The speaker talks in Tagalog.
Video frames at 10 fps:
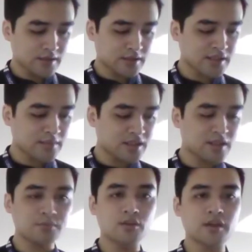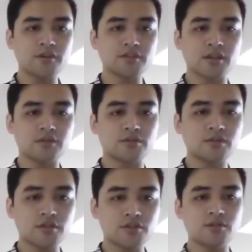Kasama na po kayo sa
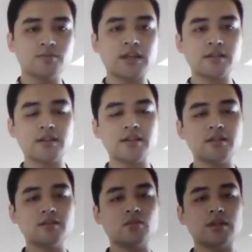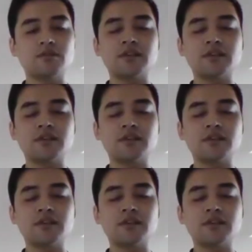consortium natin with